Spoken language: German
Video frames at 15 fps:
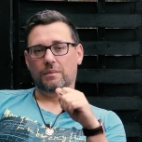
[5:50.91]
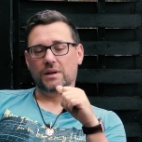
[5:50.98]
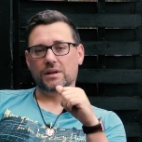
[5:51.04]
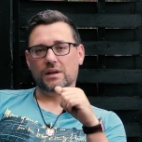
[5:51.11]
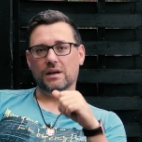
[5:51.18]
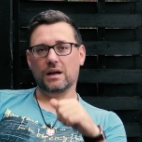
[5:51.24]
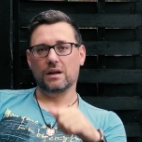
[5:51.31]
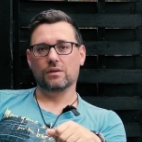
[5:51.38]

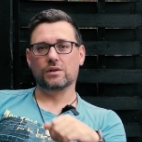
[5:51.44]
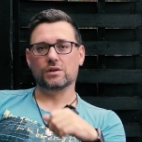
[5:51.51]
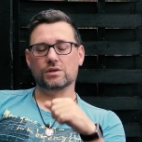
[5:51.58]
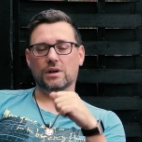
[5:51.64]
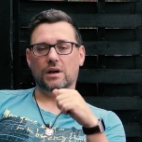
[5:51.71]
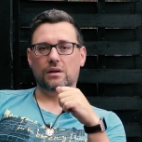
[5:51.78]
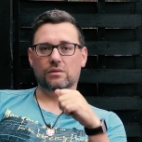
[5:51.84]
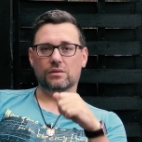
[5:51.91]

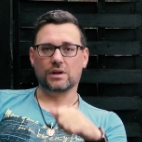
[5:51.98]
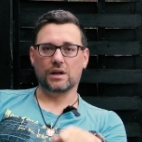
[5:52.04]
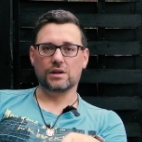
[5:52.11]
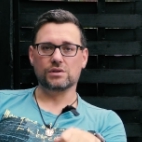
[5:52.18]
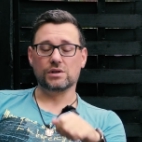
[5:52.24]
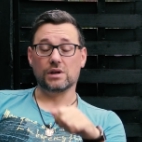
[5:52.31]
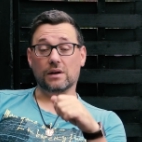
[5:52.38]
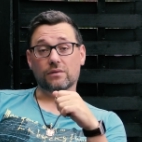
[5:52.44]
Materialunterscheidung,
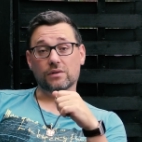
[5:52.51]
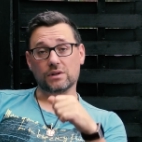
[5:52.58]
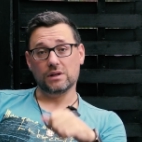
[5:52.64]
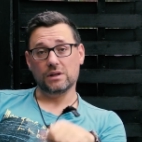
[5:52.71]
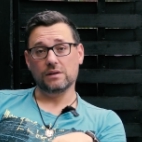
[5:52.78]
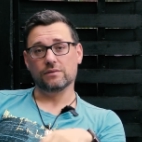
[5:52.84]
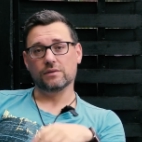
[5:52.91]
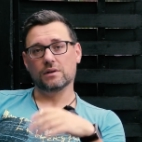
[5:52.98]
Trennschärfe,
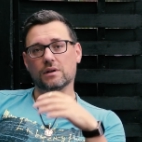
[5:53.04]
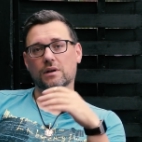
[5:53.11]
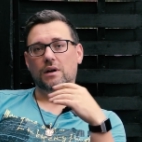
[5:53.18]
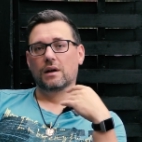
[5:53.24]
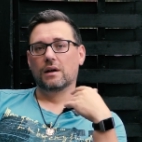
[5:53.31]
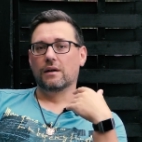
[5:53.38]
Tiefe,